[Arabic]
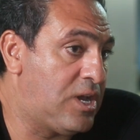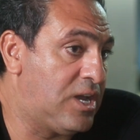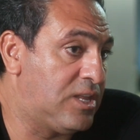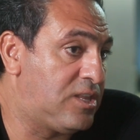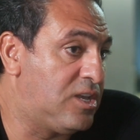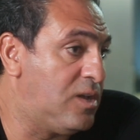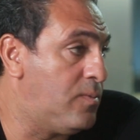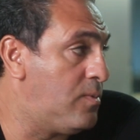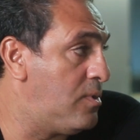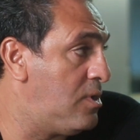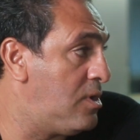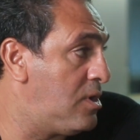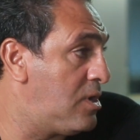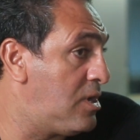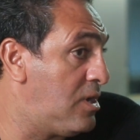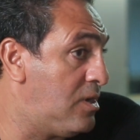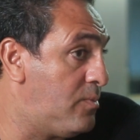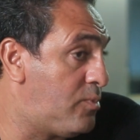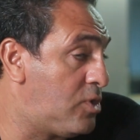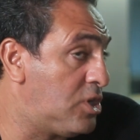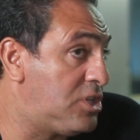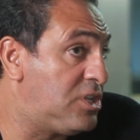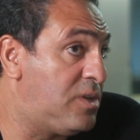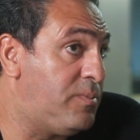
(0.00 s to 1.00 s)
خد آه،
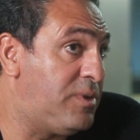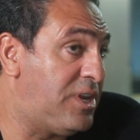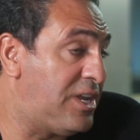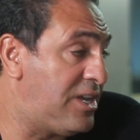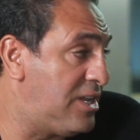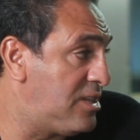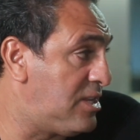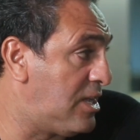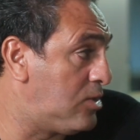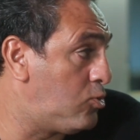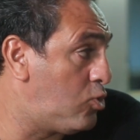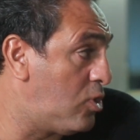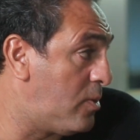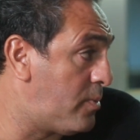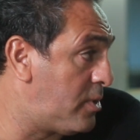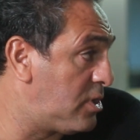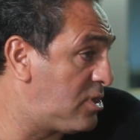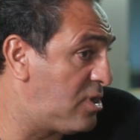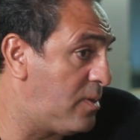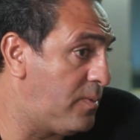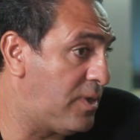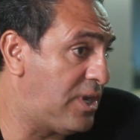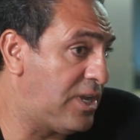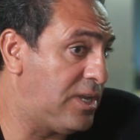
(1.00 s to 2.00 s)
خبرات كبيره جدا عنده
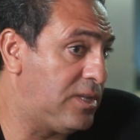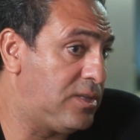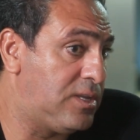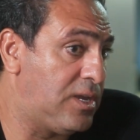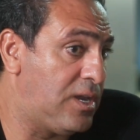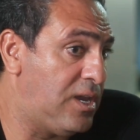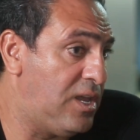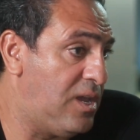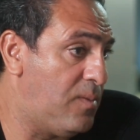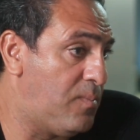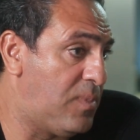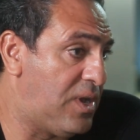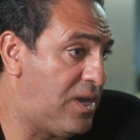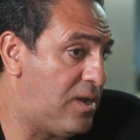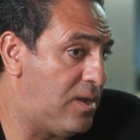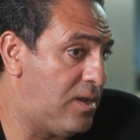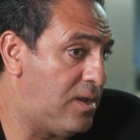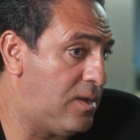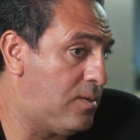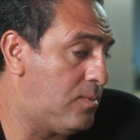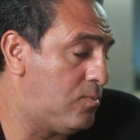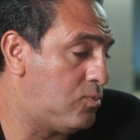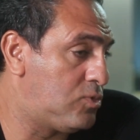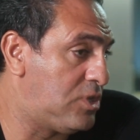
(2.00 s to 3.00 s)
خبرات كبيره جدا لعب
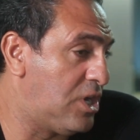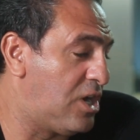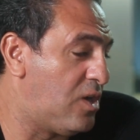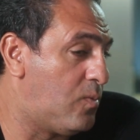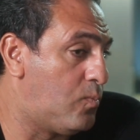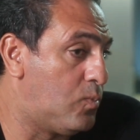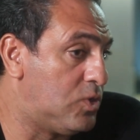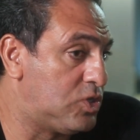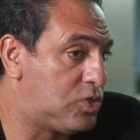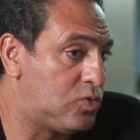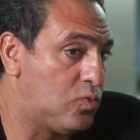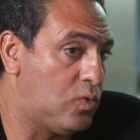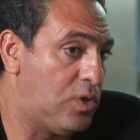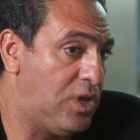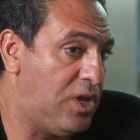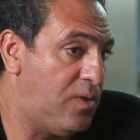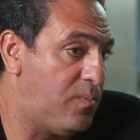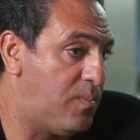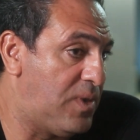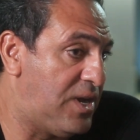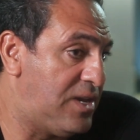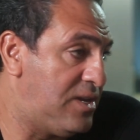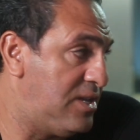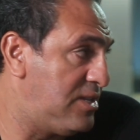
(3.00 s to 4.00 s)
مع منتخب مصر
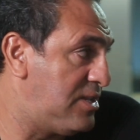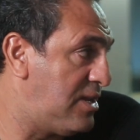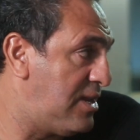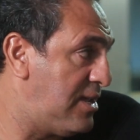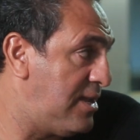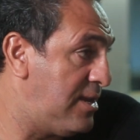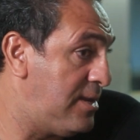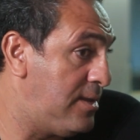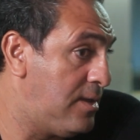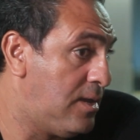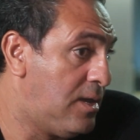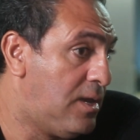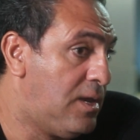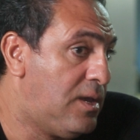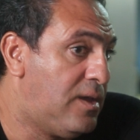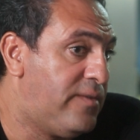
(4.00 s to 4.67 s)
ولعب مع النادي الاهلي